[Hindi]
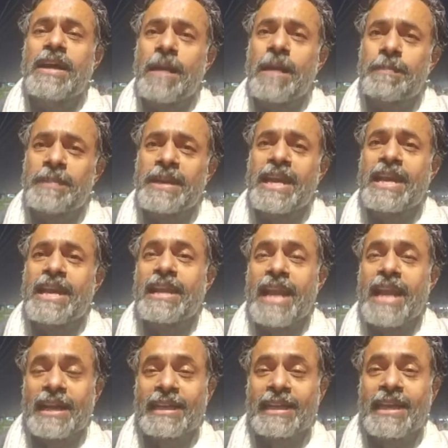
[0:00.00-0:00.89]
अपने
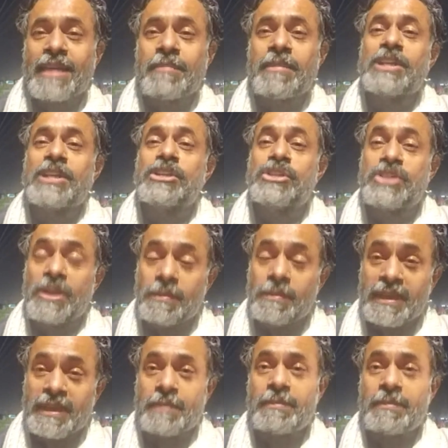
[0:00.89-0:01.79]
इलाके में
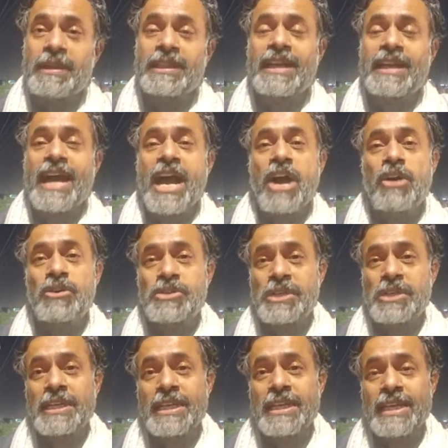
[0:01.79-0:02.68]
जम के बंद का
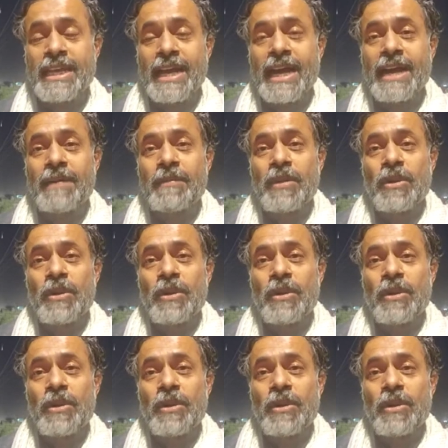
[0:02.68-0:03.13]
आयोजन किया